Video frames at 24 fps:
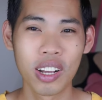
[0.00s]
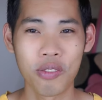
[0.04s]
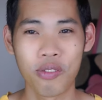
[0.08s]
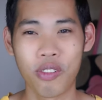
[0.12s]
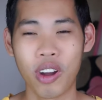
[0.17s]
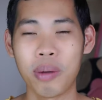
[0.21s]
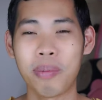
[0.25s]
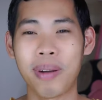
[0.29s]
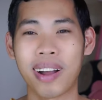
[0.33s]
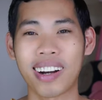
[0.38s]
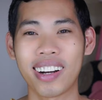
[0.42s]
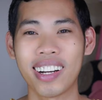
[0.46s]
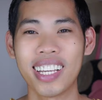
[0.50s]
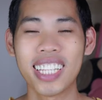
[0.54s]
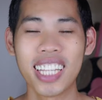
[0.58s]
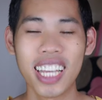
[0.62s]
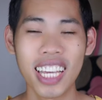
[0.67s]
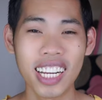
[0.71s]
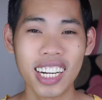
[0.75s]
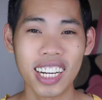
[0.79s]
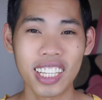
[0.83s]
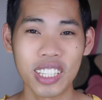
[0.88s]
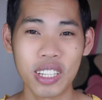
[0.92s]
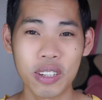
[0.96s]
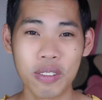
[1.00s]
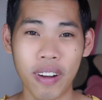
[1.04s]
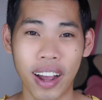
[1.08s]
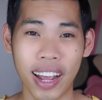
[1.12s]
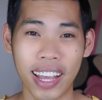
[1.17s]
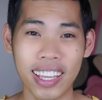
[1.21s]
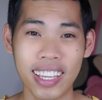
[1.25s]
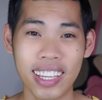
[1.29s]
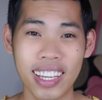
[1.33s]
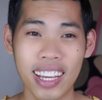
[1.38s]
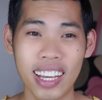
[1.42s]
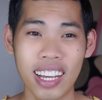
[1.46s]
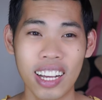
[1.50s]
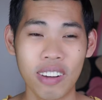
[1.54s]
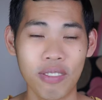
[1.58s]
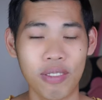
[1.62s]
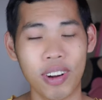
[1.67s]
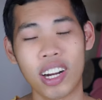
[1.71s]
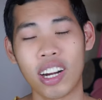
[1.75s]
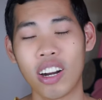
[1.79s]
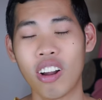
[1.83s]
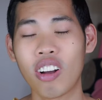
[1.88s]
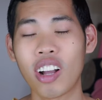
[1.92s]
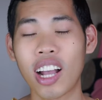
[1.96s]
về mặt lý thuyết là như vậy
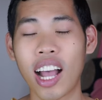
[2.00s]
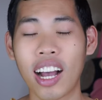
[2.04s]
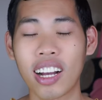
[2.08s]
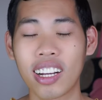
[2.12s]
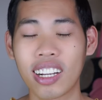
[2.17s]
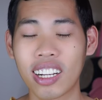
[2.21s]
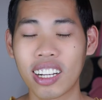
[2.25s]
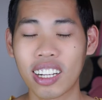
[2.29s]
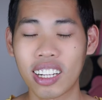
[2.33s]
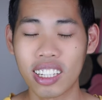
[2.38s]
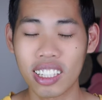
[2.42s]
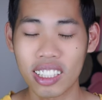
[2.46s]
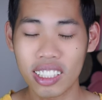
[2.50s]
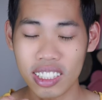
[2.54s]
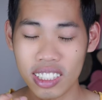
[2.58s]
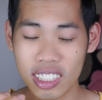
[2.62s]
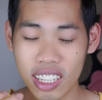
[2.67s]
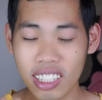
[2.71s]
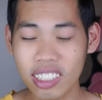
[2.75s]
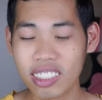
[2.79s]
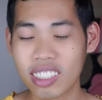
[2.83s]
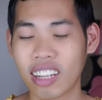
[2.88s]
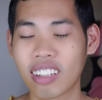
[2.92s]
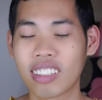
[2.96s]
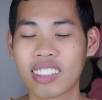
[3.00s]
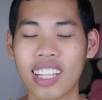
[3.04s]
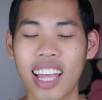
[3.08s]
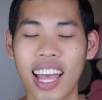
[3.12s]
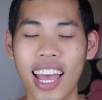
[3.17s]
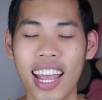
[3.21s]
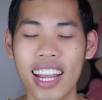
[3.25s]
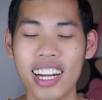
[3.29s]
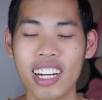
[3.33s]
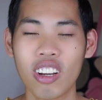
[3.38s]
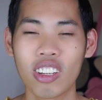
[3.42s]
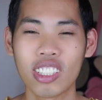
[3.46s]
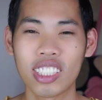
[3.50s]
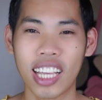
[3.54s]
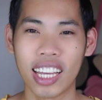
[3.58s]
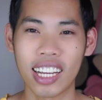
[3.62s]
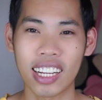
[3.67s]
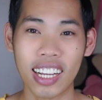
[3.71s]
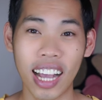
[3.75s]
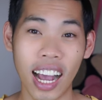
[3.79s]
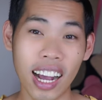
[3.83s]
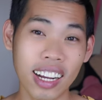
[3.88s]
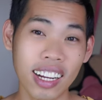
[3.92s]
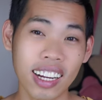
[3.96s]
và nó cần nhưng thực tế nó sẽ
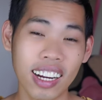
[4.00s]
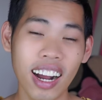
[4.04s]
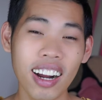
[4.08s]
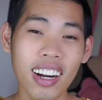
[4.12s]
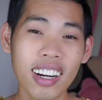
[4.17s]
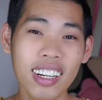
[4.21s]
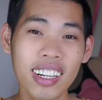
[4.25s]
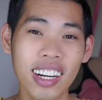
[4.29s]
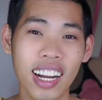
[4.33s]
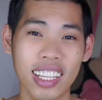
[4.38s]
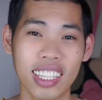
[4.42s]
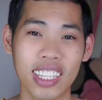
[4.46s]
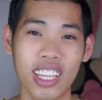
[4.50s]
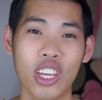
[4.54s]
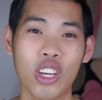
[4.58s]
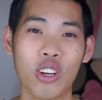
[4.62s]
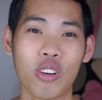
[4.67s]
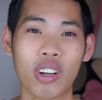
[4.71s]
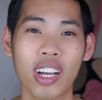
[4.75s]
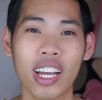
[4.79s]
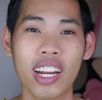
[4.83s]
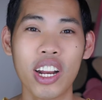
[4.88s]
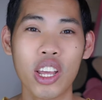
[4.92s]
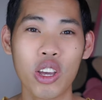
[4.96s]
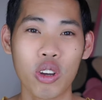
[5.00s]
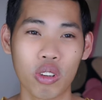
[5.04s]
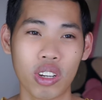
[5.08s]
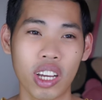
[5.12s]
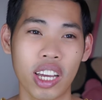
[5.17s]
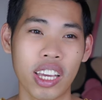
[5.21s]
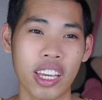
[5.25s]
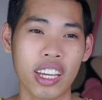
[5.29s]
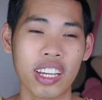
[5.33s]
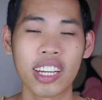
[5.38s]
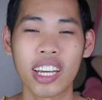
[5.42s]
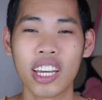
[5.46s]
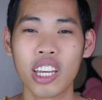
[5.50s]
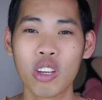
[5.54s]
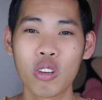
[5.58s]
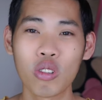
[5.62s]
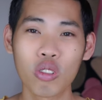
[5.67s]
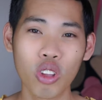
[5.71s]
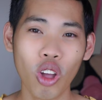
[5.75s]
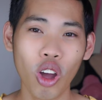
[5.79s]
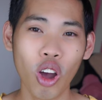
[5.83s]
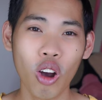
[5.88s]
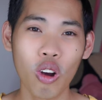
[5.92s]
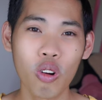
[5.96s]
cần rất là nhiều cái điều kiện cái
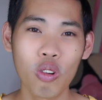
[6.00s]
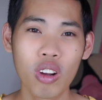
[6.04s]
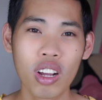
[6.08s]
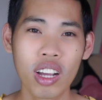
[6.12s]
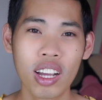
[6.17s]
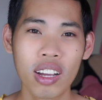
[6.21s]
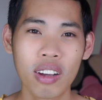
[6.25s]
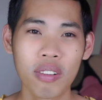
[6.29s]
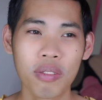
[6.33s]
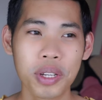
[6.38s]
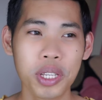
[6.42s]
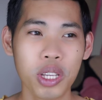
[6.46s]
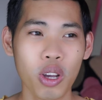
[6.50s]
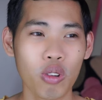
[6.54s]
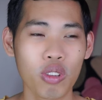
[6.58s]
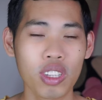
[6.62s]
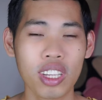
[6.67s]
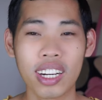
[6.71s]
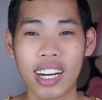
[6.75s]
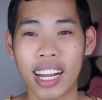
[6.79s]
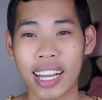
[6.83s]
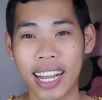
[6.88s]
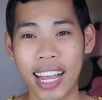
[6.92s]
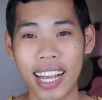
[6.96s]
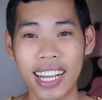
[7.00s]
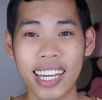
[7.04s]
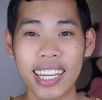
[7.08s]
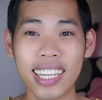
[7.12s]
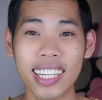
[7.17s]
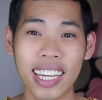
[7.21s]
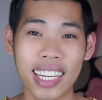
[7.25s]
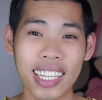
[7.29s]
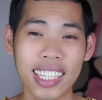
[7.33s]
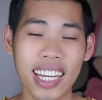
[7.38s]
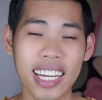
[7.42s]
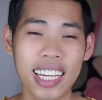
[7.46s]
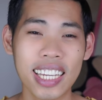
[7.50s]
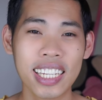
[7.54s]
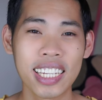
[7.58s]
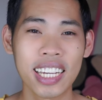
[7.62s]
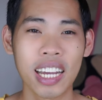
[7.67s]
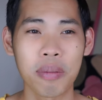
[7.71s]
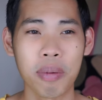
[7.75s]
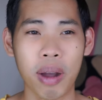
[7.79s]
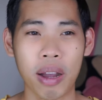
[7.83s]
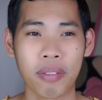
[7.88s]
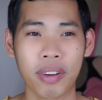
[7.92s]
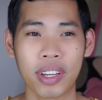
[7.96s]
yếu tố ví dụ như là các cái kỳ thi
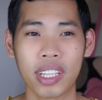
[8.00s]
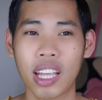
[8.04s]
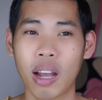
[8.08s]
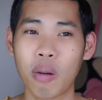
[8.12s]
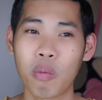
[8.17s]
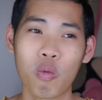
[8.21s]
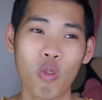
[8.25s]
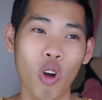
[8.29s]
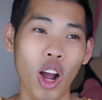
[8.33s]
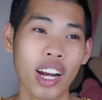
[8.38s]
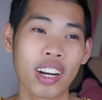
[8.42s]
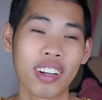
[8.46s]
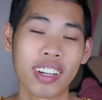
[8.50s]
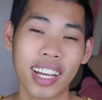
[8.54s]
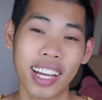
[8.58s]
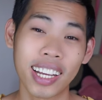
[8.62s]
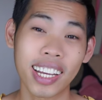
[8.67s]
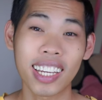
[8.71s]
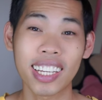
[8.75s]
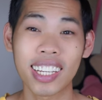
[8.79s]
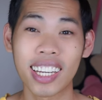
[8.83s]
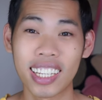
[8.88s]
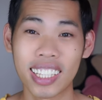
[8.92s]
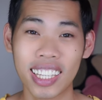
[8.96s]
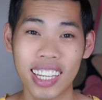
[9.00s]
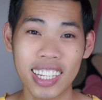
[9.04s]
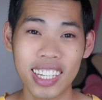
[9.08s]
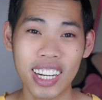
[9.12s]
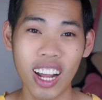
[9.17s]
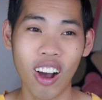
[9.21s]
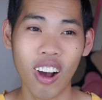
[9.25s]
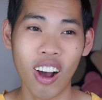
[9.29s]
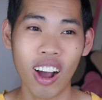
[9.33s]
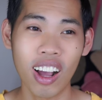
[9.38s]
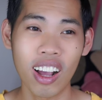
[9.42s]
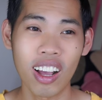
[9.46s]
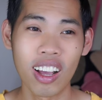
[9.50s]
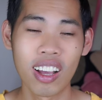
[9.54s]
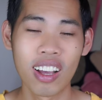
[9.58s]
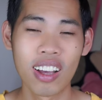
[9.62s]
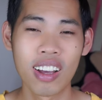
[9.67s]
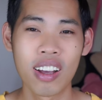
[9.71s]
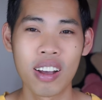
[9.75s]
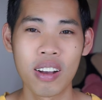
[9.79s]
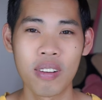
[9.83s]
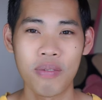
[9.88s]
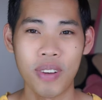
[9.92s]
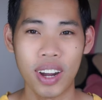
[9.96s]
các bạn phải thông qua được các cái kỳ thi đó
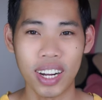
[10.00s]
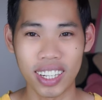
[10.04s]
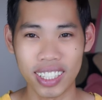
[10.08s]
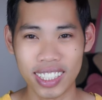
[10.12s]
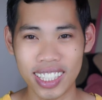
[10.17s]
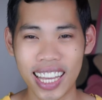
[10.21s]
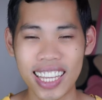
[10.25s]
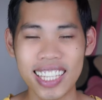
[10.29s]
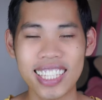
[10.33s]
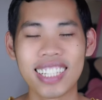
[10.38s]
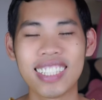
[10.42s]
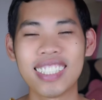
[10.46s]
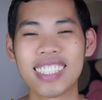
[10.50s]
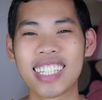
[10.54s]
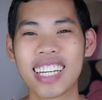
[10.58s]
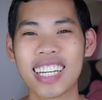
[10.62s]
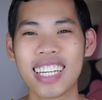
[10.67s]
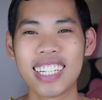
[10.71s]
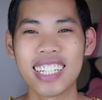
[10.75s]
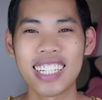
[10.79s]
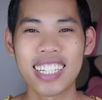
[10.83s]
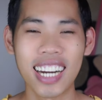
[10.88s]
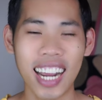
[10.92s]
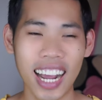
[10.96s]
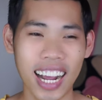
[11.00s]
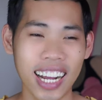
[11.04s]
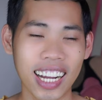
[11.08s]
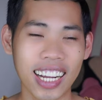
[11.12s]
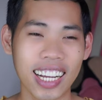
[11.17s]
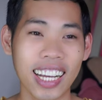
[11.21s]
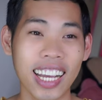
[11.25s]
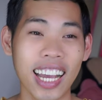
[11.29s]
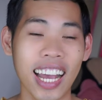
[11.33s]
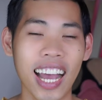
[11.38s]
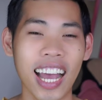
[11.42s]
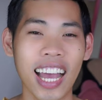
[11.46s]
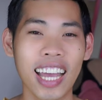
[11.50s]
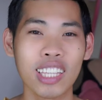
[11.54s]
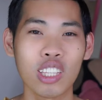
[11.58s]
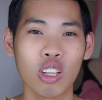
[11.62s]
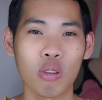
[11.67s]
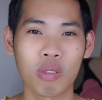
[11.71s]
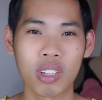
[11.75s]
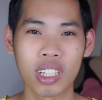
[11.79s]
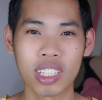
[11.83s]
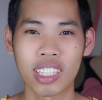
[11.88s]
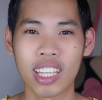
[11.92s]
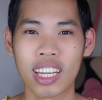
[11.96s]
và người ta dự kiến rằng cái
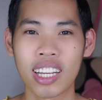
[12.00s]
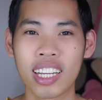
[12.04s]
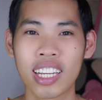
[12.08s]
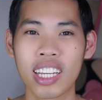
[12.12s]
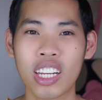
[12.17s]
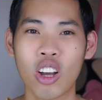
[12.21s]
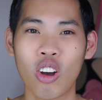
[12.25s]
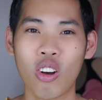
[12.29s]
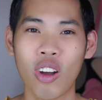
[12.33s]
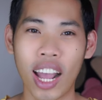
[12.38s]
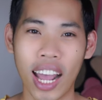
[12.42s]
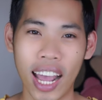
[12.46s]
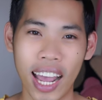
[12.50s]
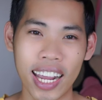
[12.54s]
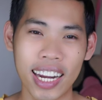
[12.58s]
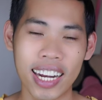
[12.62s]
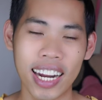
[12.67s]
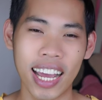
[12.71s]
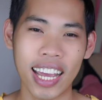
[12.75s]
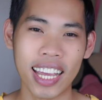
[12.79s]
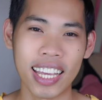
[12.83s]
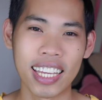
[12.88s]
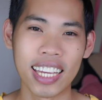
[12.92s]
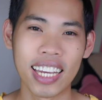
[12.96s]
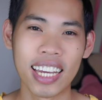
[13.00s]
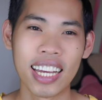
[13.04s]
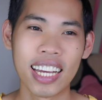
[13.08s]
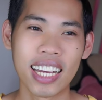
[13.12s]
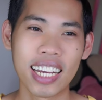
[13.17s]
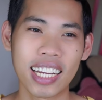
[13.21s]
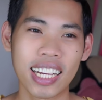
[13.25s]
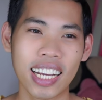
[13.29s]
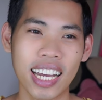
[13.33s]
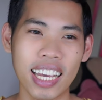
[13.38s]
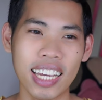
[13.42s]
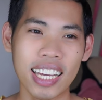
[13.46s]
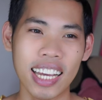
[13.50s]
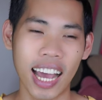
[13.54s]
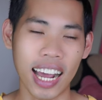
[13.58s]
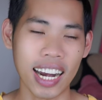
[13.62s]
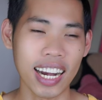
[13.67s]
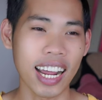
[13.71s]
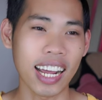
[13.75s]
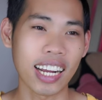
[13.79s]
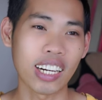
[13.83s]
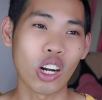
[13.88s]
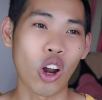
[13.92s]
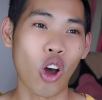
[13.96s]
Tokitogino 2 này cái khả
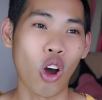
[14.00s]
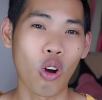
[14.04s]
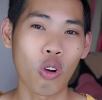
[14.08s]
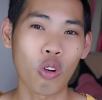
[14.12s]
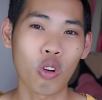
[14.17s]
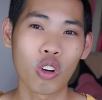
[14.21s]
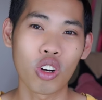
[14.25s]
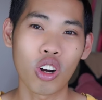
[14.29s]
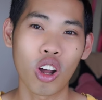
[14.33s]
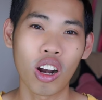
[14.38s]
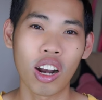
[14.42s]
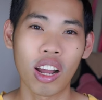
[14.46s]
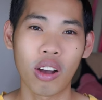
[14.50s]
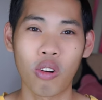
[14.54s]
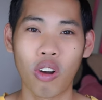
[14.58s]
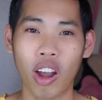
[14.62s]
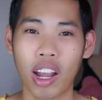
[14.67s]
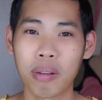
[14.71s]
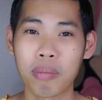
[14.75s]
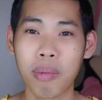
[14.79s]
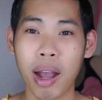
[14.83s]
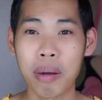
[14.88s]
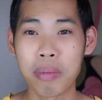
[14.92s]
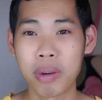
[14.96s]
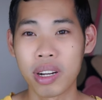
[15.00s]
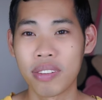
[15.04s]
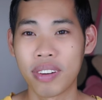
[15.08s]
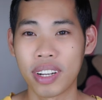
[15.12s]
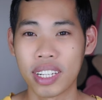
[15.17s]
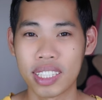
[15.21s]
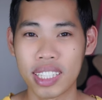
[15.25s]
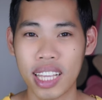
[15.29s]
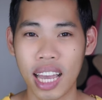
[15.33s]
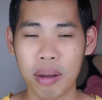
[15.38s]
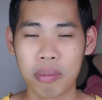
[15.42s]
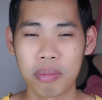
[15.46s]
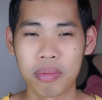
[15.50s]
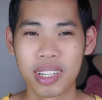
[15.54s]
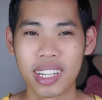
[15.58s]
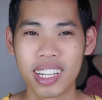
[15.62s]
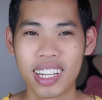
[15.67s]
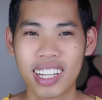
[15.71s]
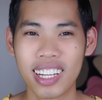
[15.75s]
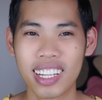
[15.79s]
năng đổ của nó là khoảng 30%